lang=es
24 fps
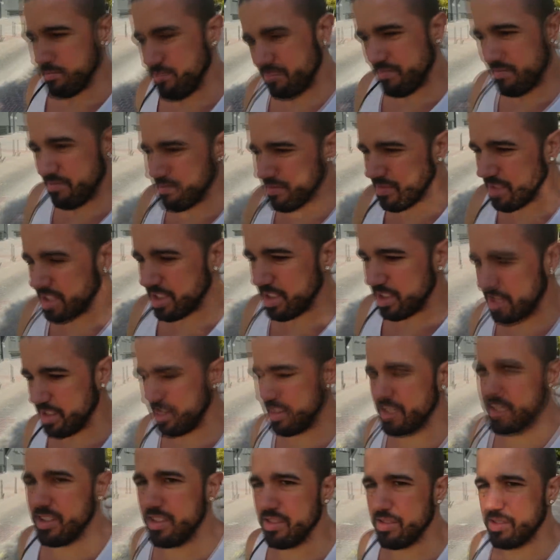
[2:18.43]

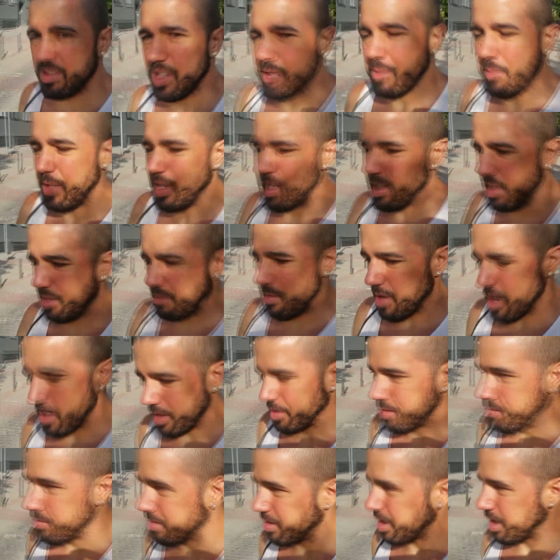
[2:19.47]
Mm, no he terminado de ver
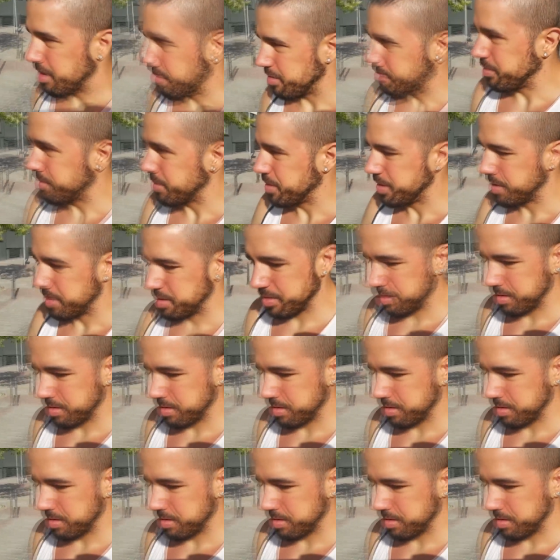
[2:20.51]
resultados